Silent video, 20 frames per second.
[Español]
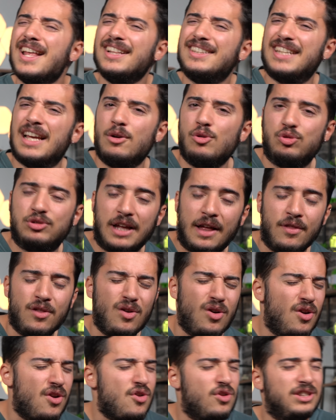¿Te ha
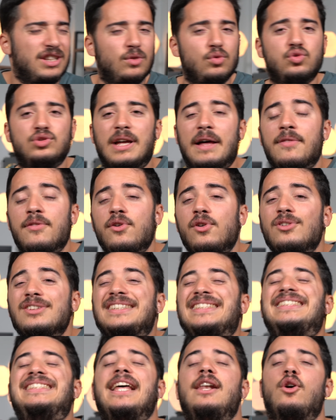gustado? ¿No te ha gustado?
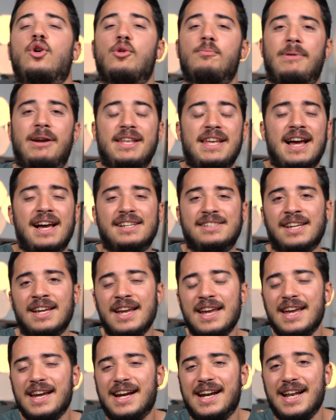¿Te lo comprarías?
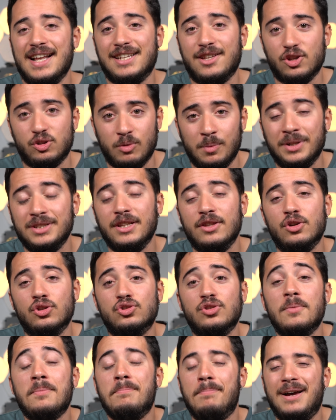¿Crees que
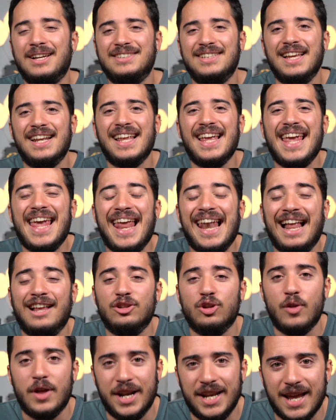2022 va a ser el
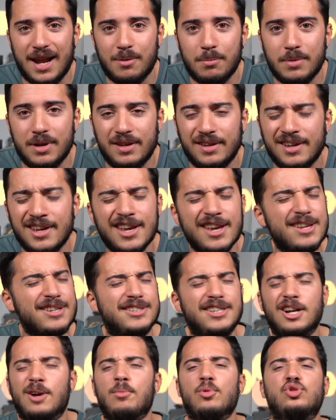año de Realme?
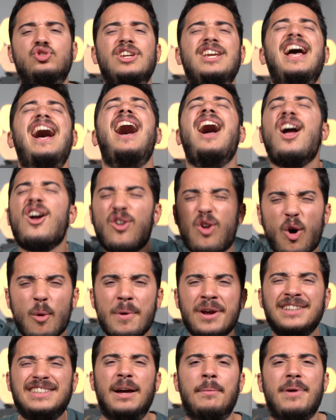Sea como sea,
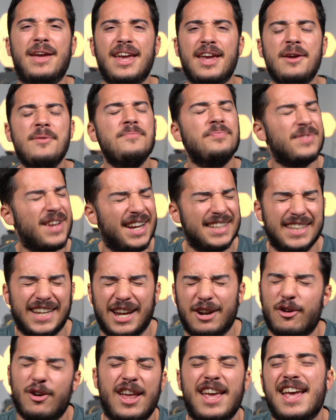coméntame que te
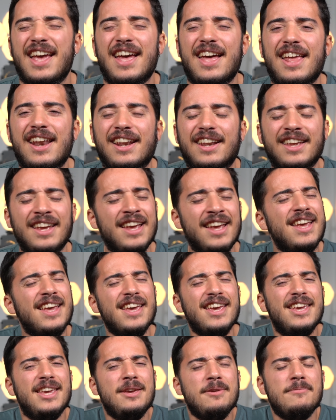quiero leer.
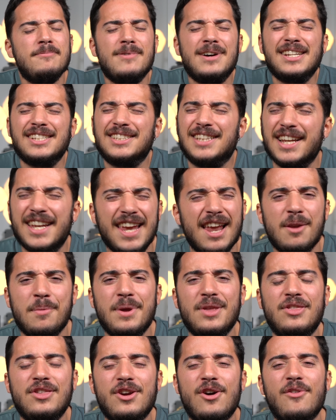Y hasta aquí el
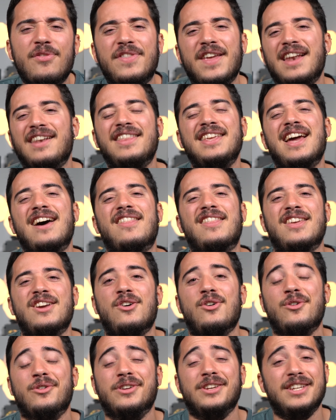vídeo del día de
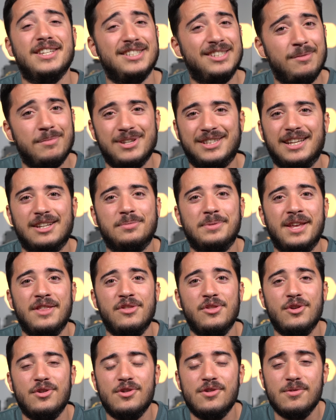hoy. Si me estás
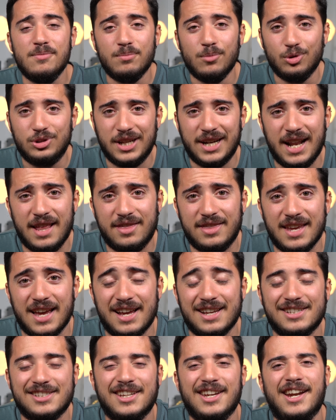viendo, muchas
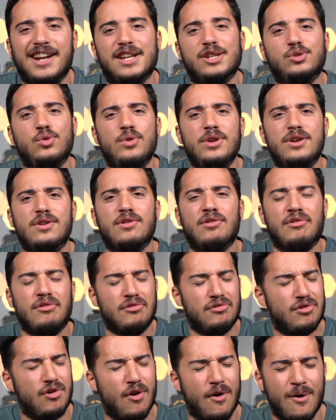gracias. Eres
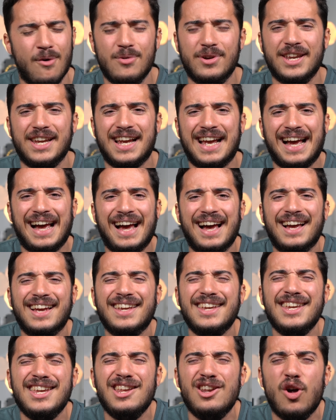único o única.
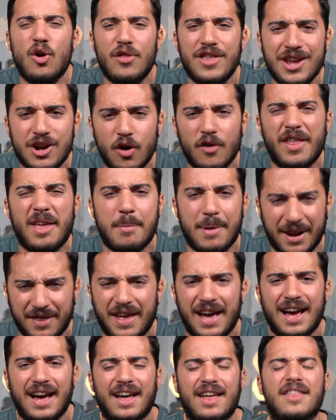Y lo digo de
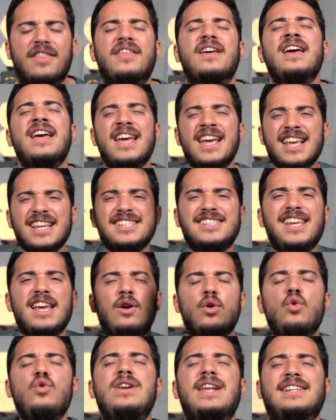verdad.
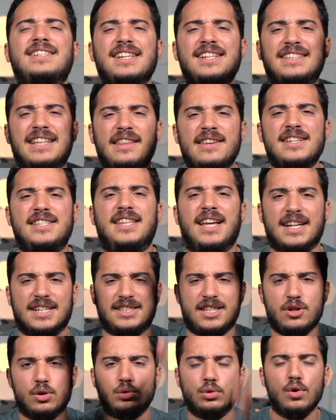Según las estadísticas
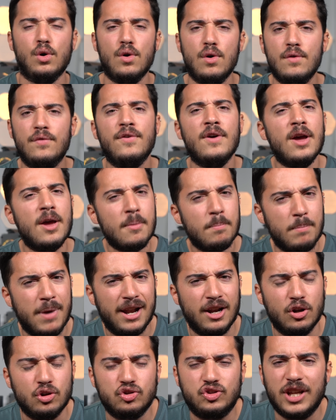de YouTube,
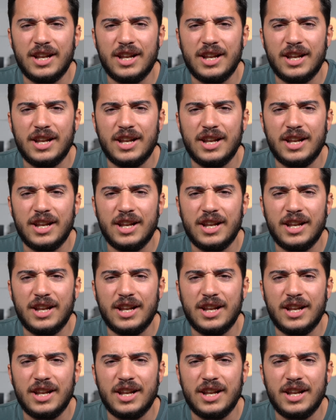menos